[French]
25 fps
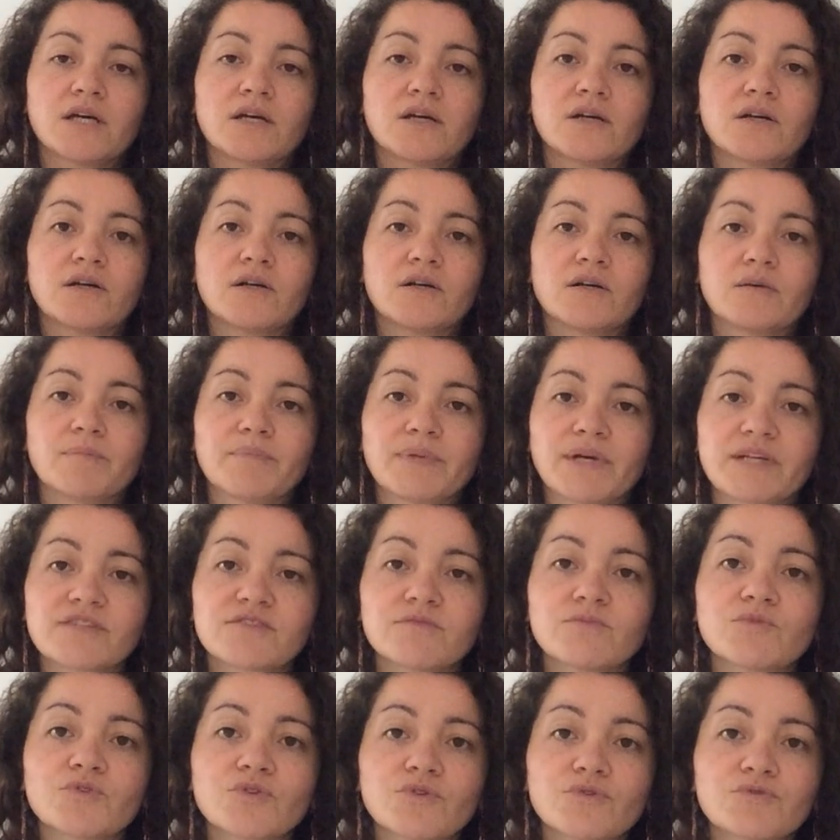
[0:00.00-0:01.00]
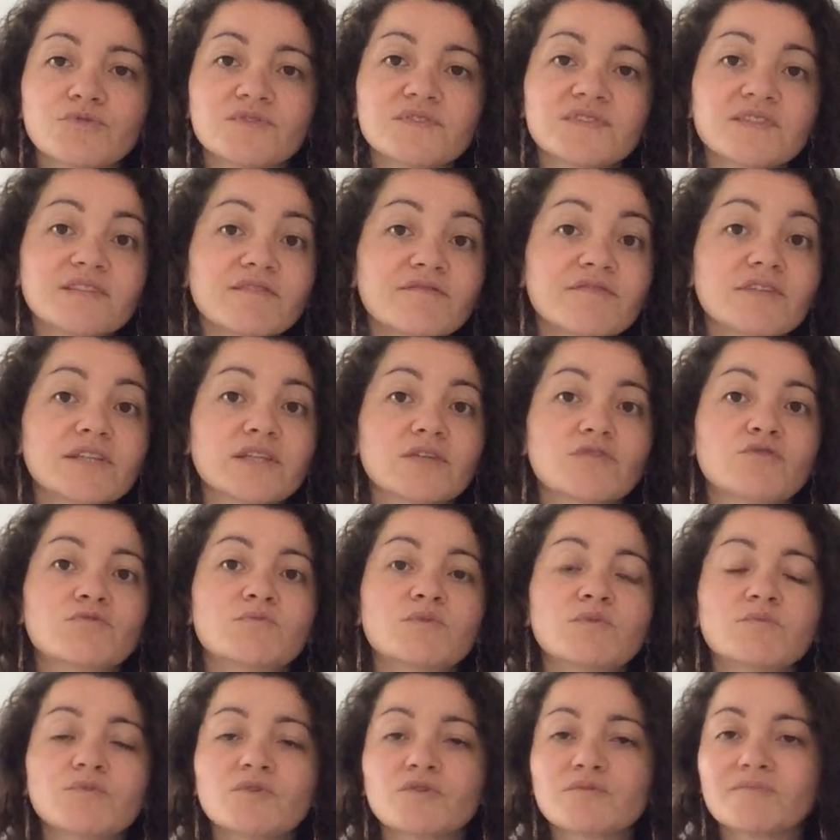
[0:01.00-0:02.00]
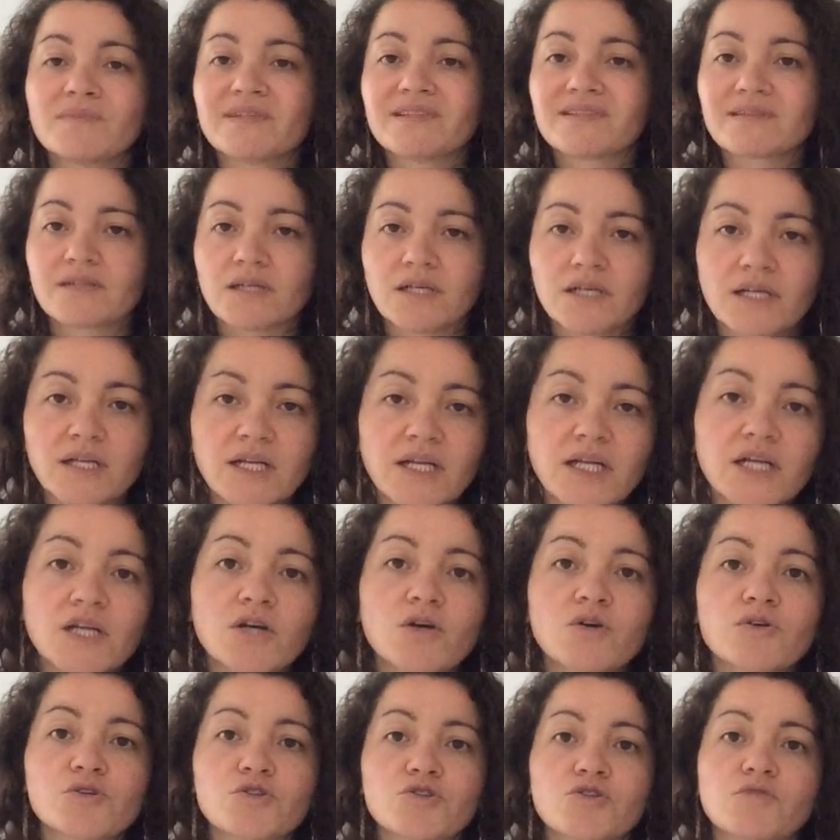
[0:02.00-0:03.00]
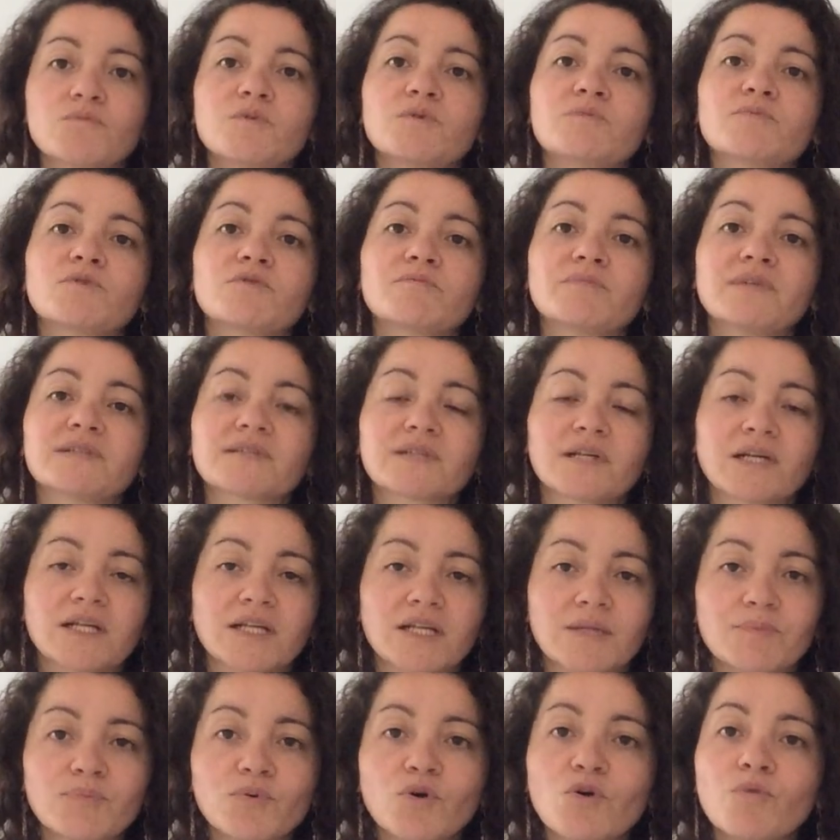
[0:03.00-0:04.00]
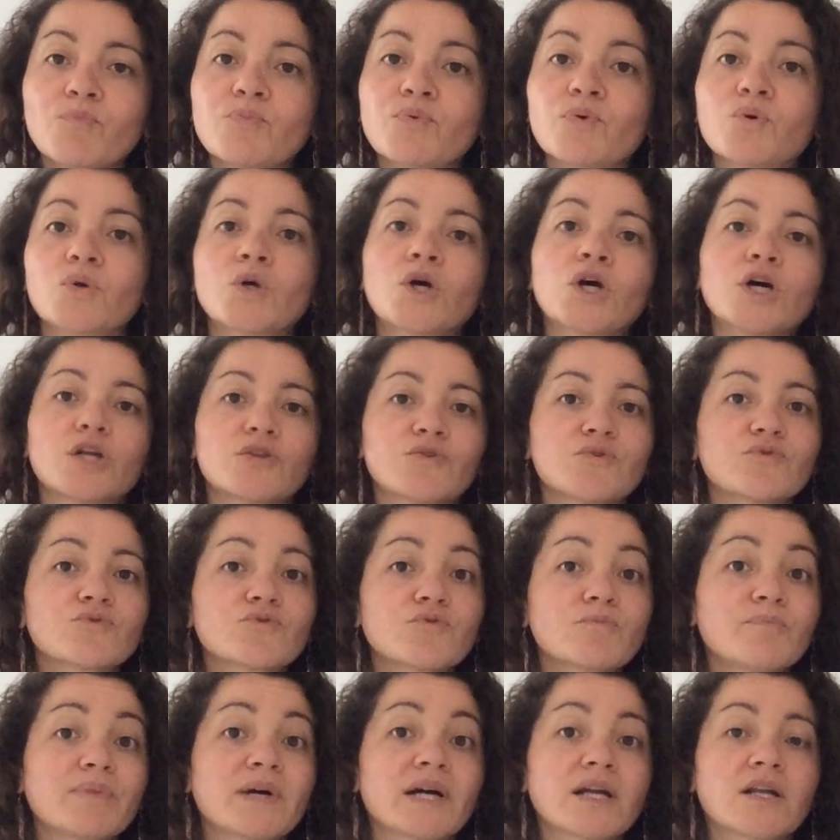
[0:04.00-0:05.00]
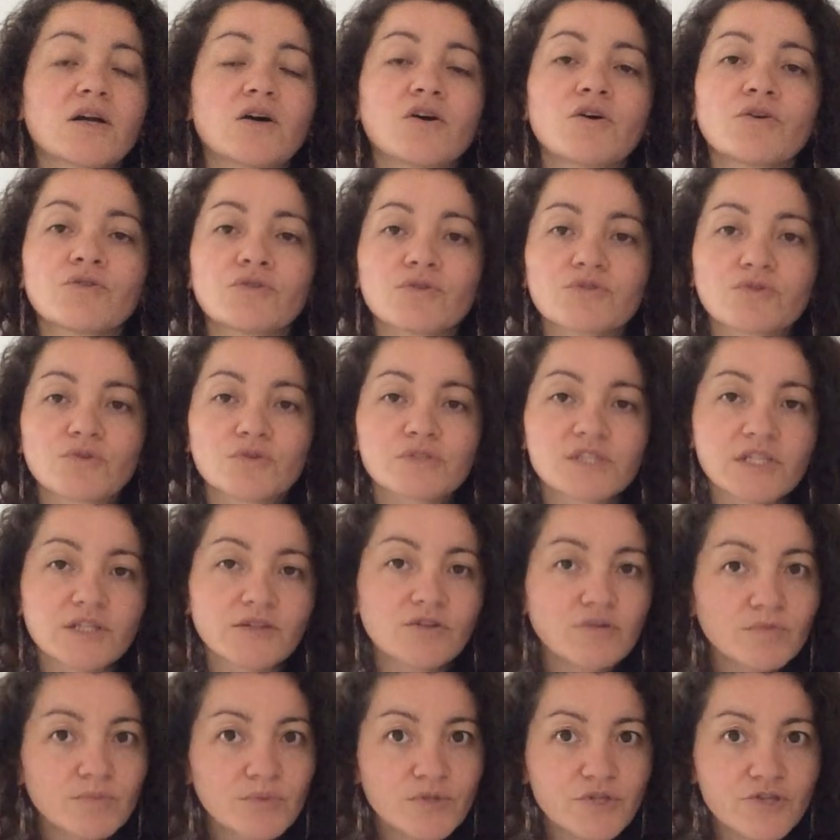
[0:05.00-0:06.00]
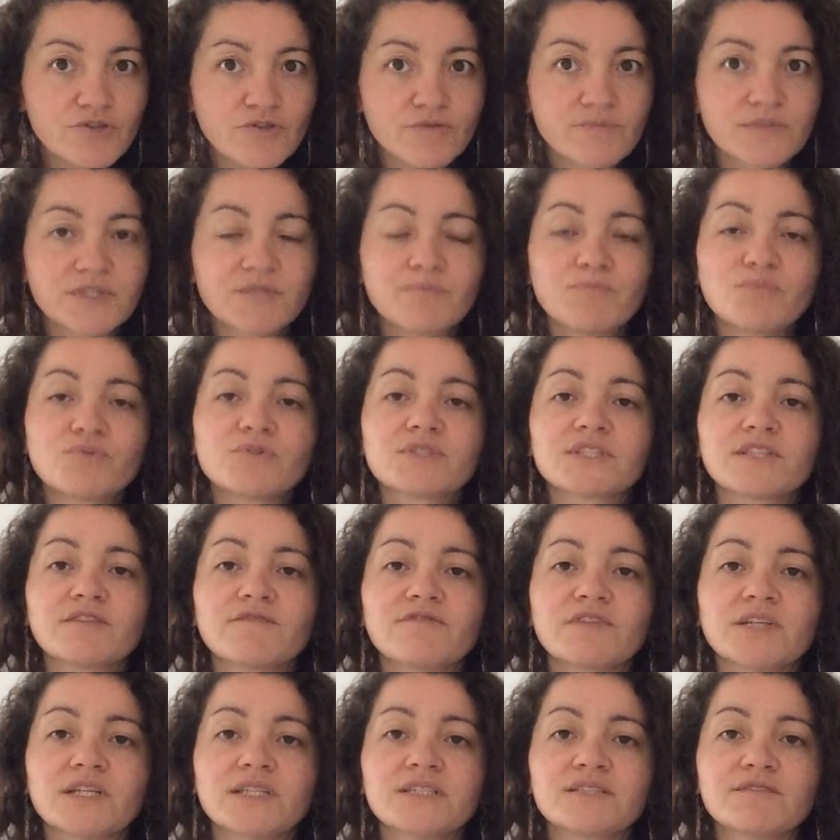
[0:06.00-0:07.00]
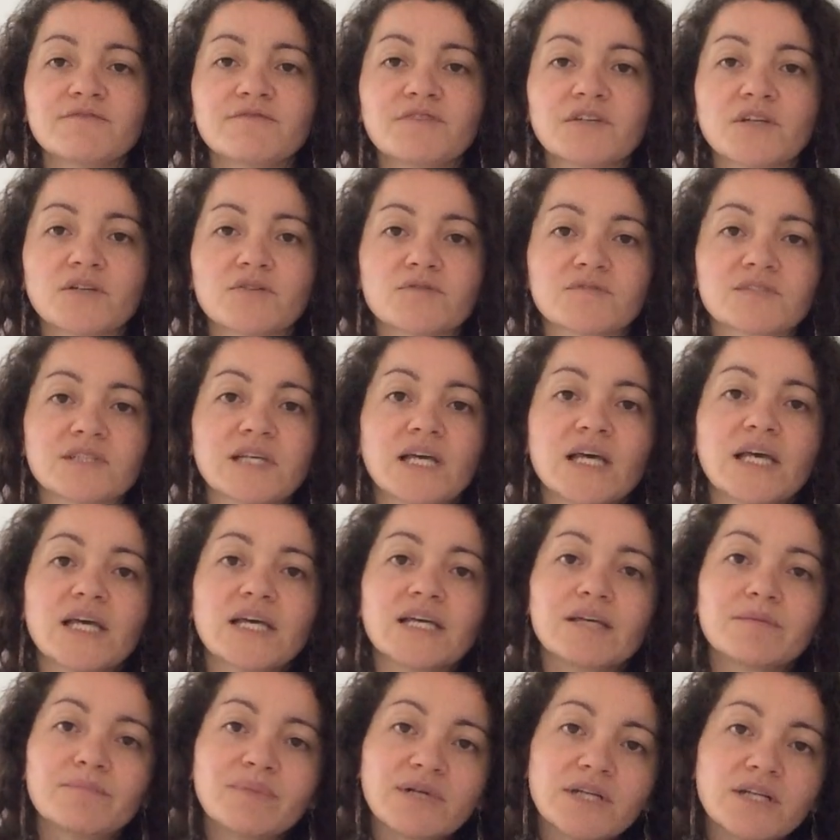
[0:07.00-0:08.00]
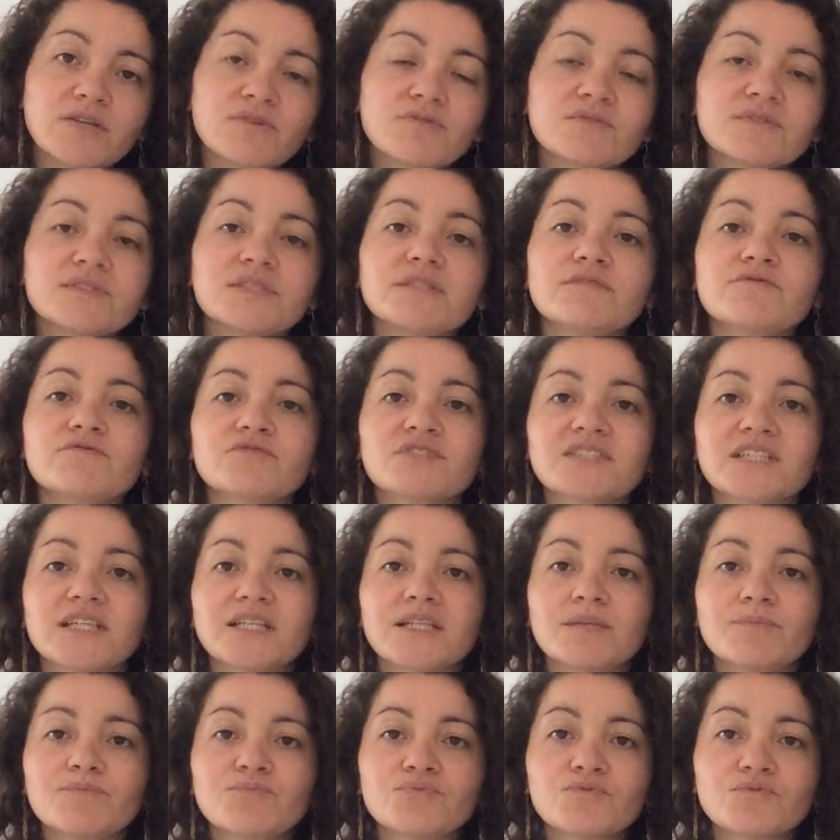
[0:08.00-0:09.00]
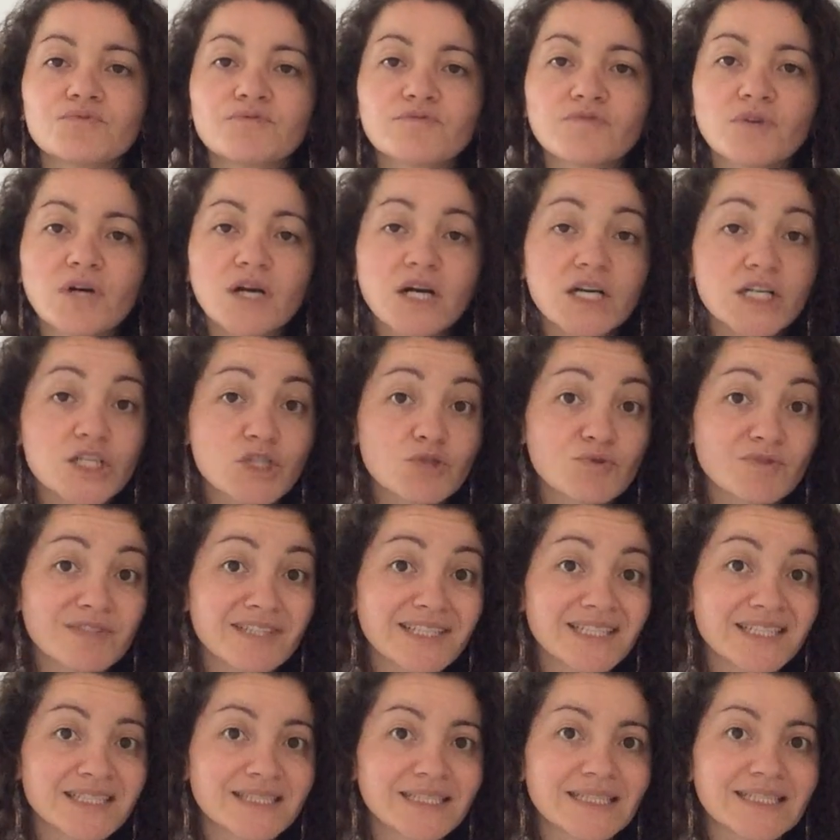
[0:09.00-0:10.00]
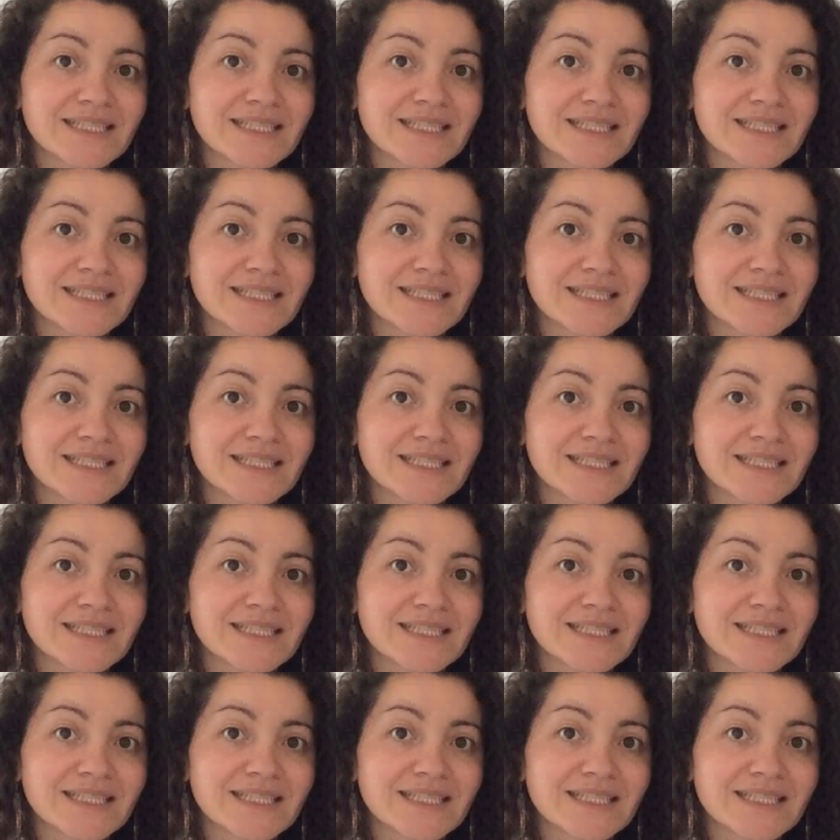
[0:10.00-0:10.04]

euh, par exemple dans le CV, au moment de mettre l'accroche, au moment de mettre la propos, dont on parle en entretien d'embauche, le petit plus qui fait la différence, et eh bien là aussi vous allez pouvoir ajouter un